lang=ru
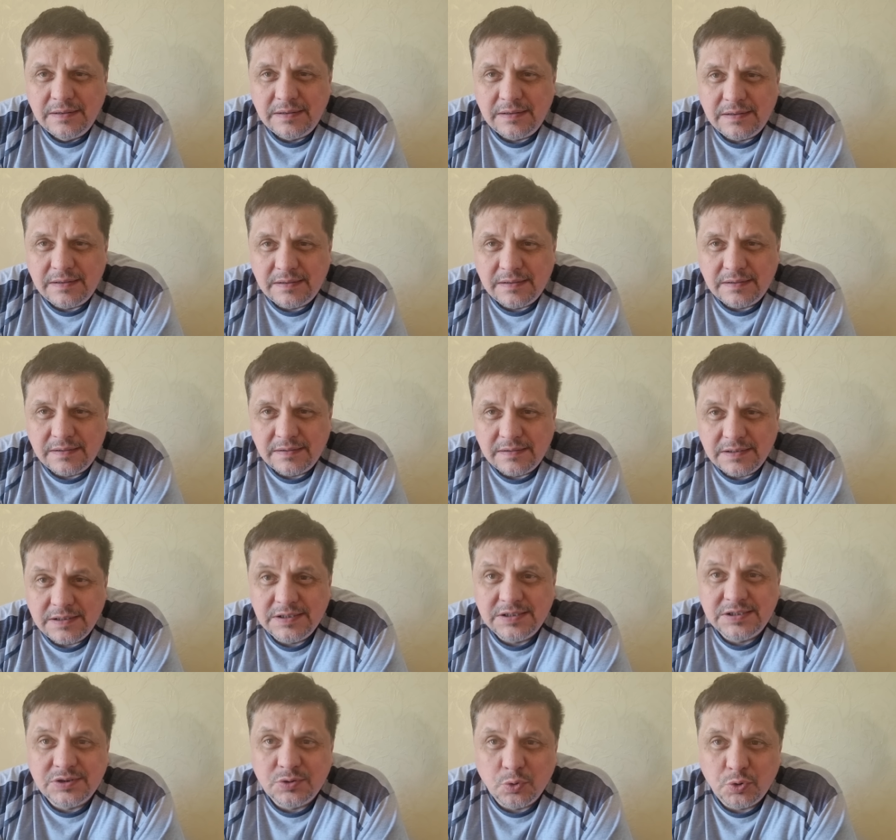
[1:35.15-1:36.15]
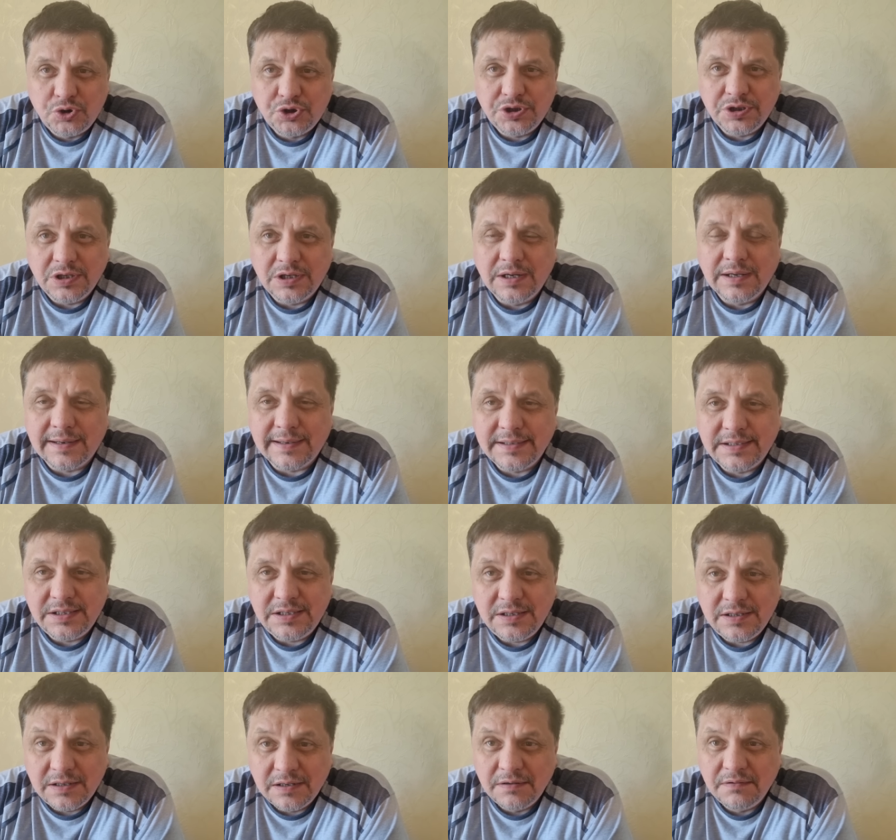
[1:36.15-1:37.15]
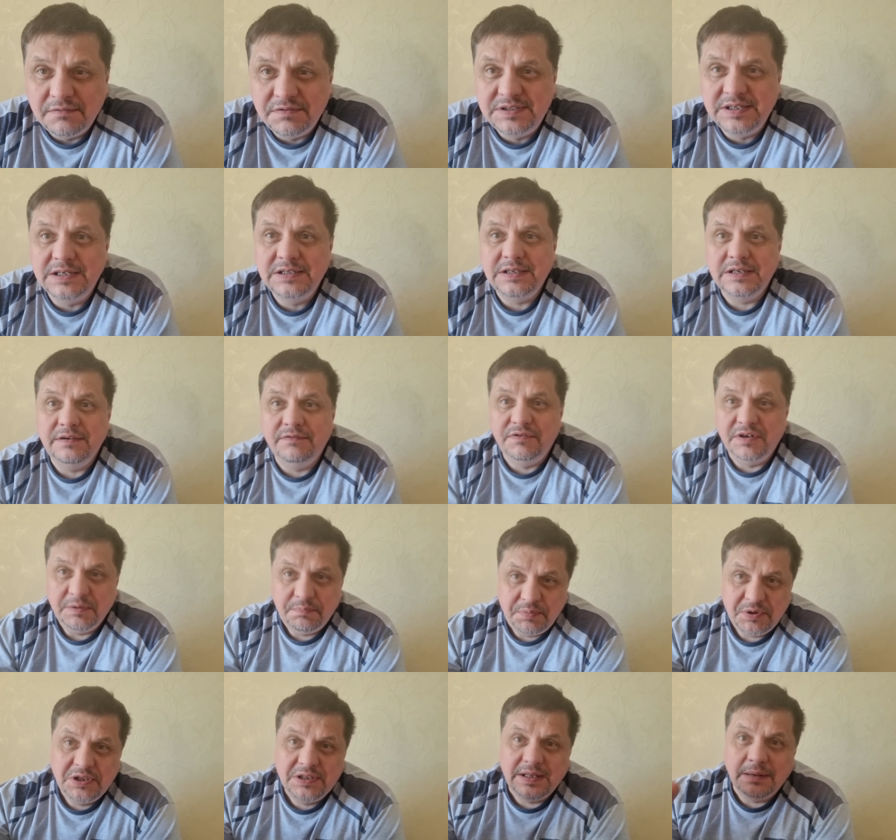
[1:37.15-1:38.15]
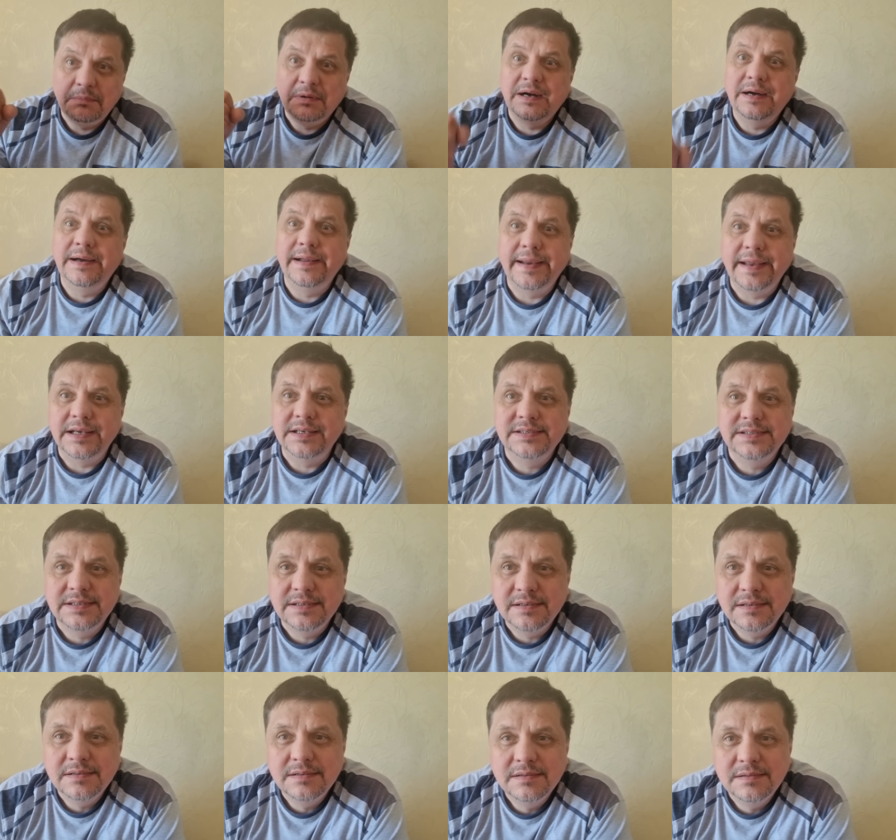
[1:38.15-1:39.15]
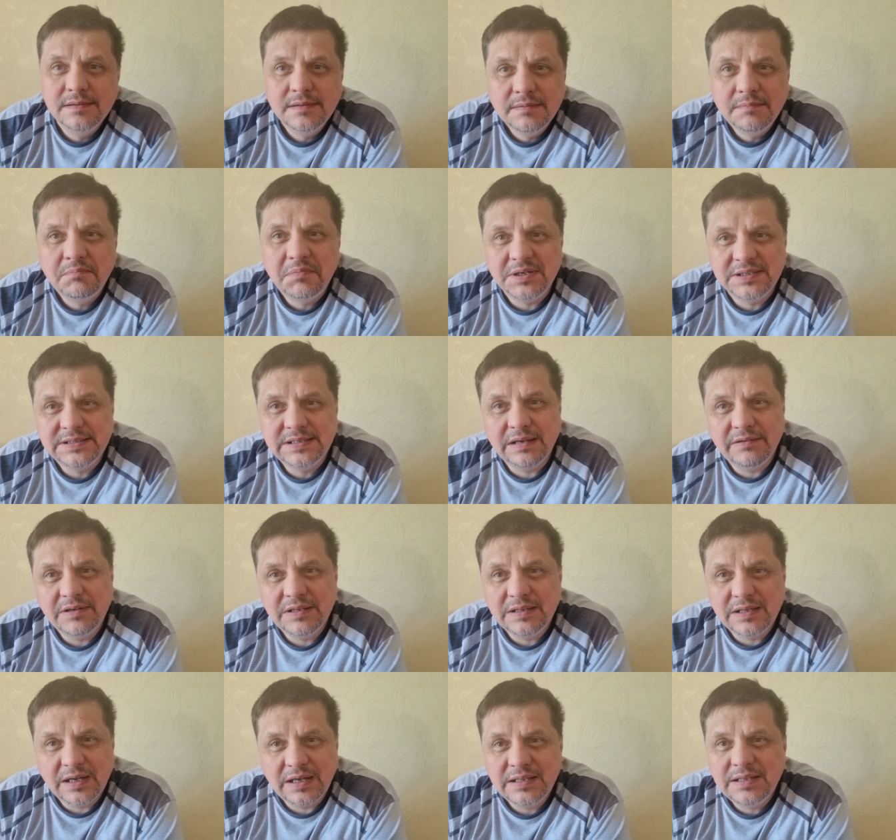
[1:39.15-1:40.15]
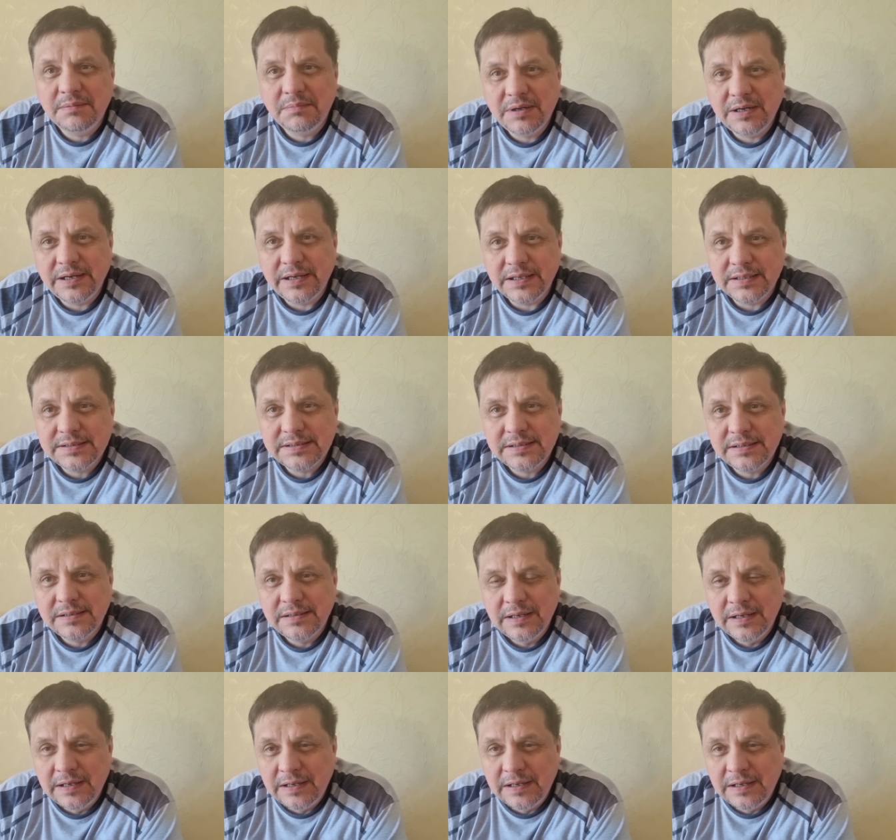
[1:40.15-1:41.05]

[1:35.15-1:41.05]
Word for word: а, источник, родник, взять и влепить там крест. Поставить на этом крест.